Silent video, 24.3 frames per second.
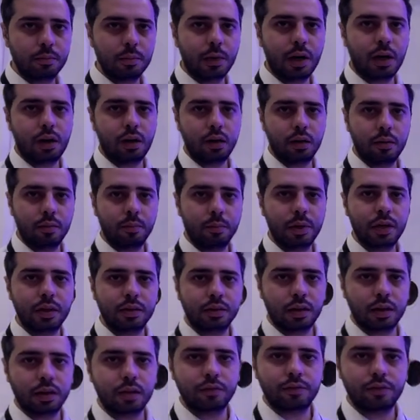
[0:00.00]
مع
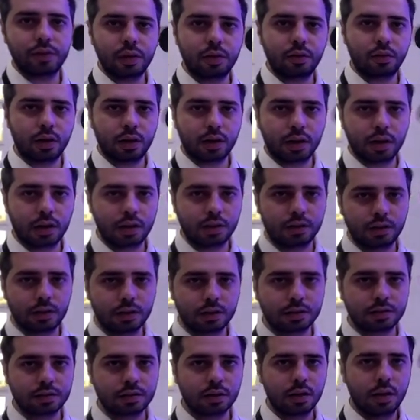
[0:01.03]
بلت ان فيديو
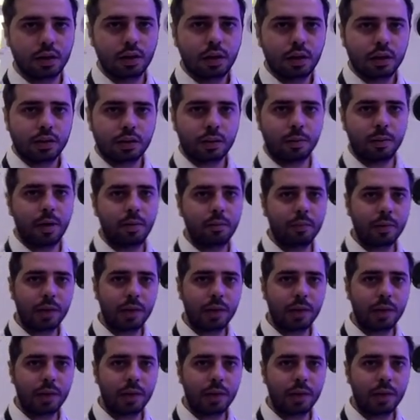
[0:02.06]
اناليتكس تمام